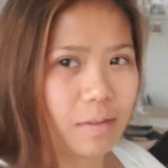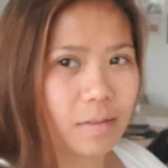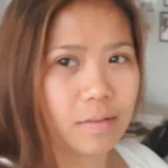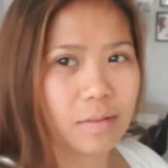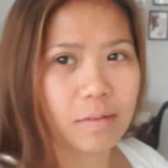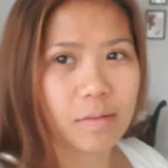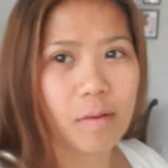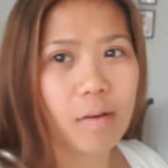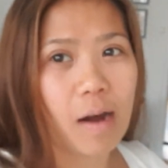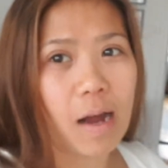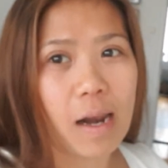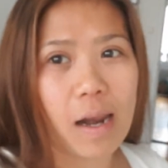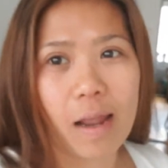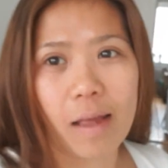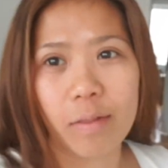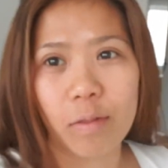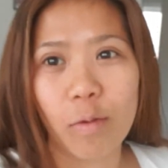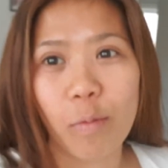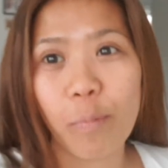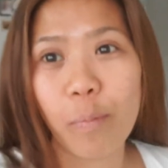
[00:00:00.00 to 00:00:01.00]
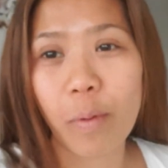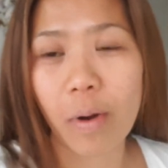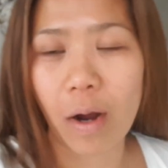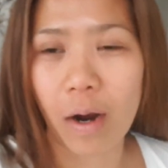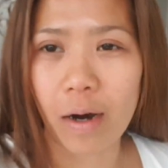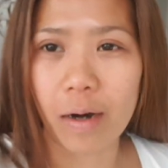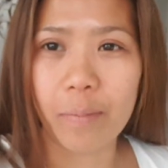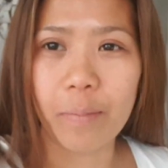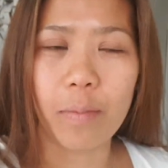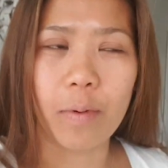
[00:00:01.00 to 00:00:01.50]
So, a lot of
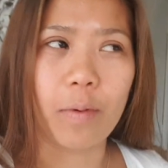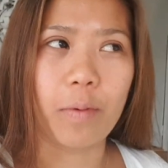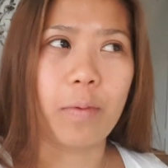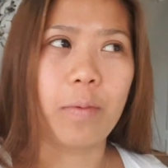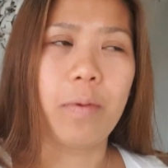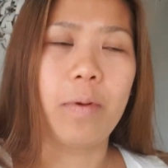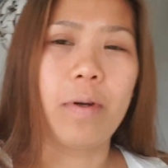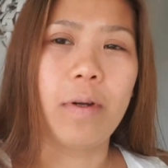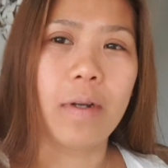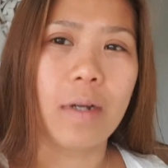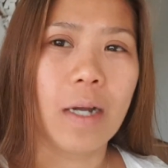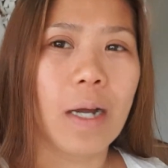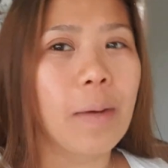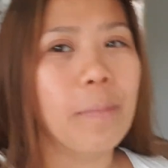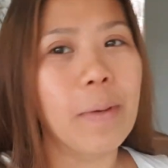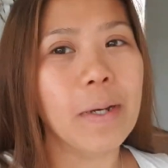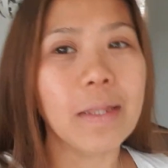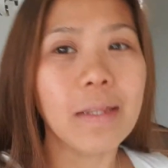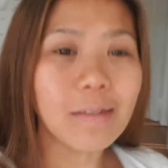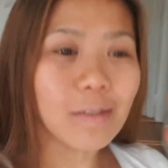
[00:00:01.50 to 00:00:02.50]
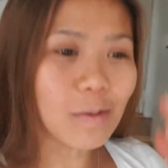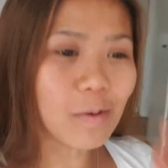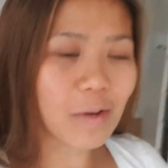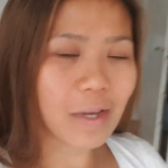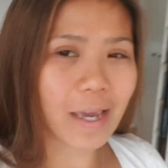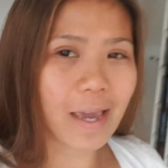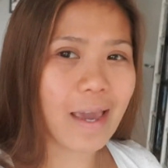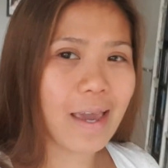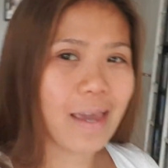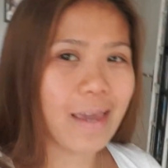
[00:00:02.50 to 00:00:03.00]
carbo. But it's
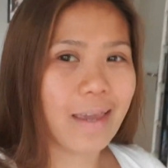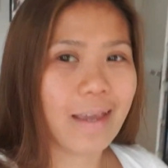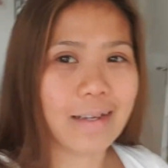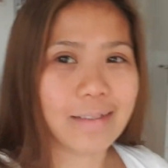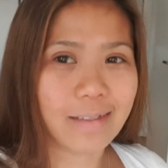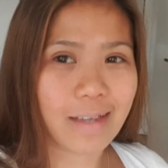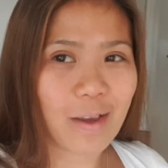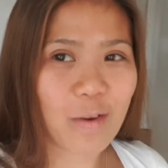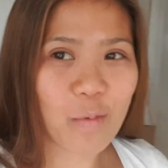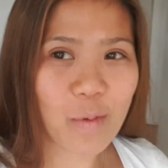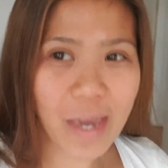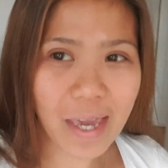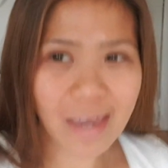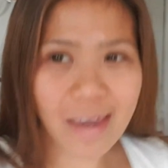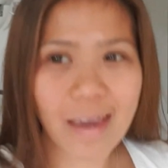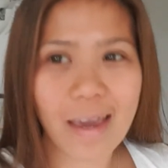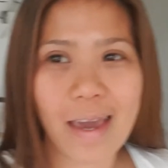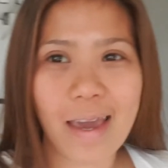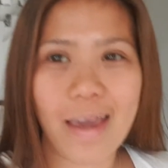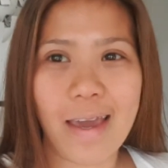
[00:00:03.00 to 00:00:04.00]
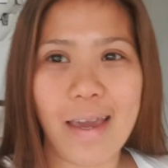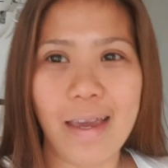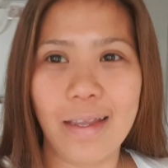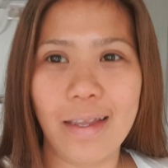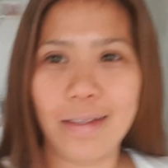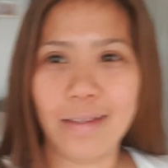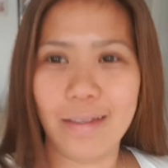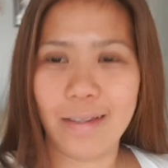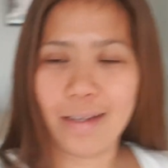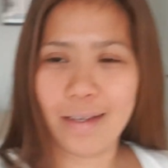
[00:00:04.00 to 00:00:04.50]
okay kasi
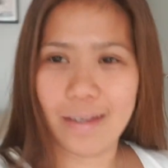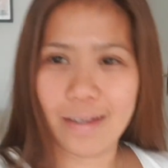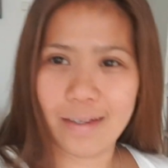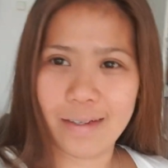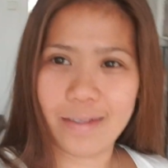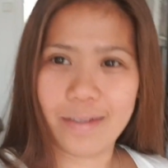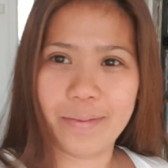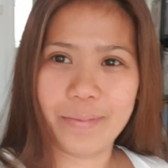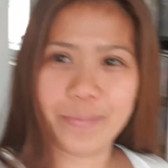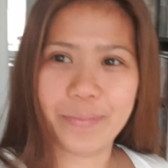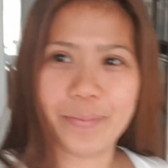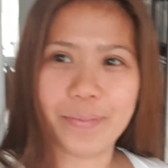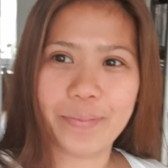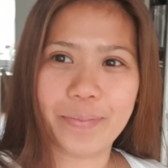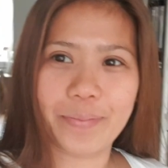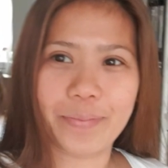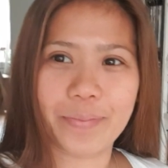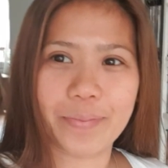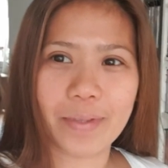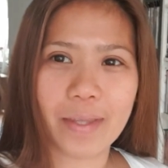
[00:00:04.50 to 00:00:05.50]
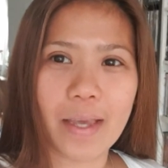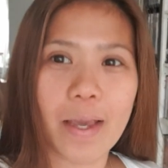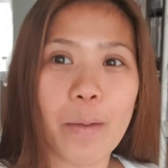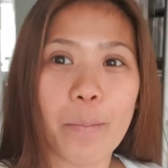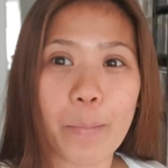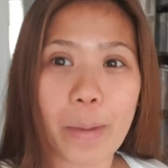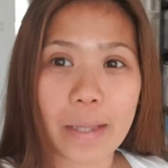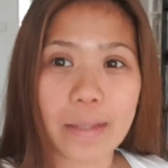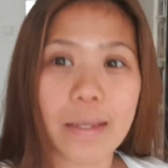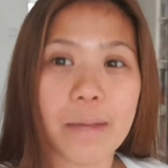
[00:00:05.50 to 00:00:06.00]
weekend.
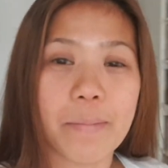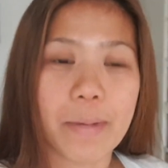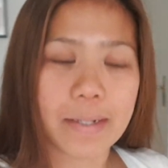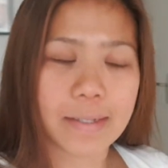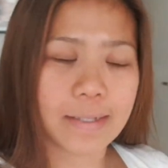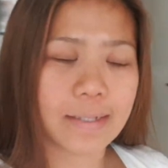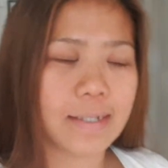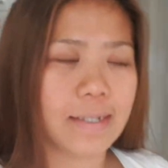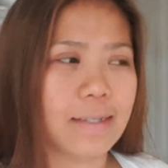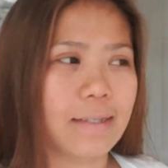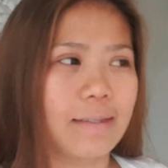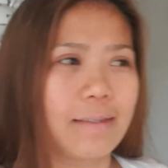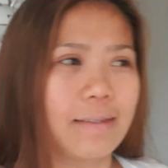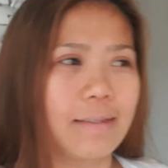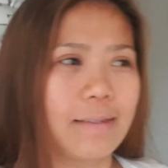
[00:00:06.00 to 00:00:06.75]
Pwedeng mag-cheat.